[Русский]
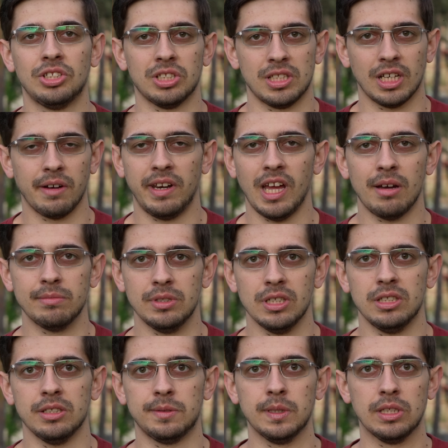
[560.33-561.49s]
Честно говоря, мне
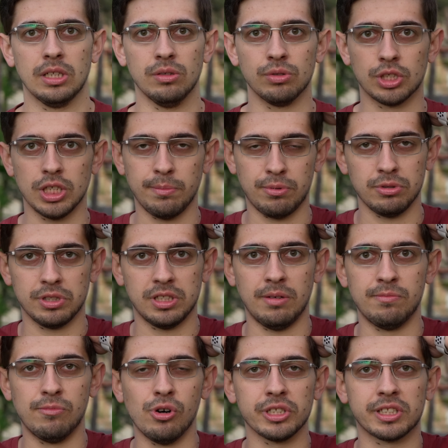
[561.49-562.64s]
действительно уже просто
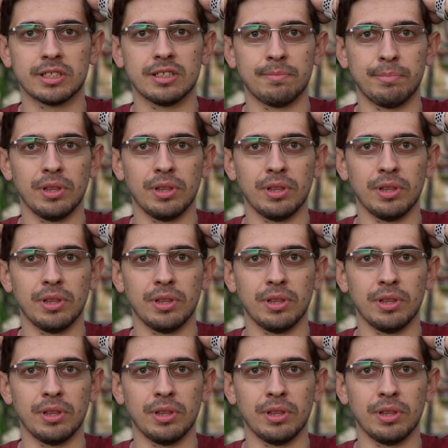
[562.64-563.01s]
мозг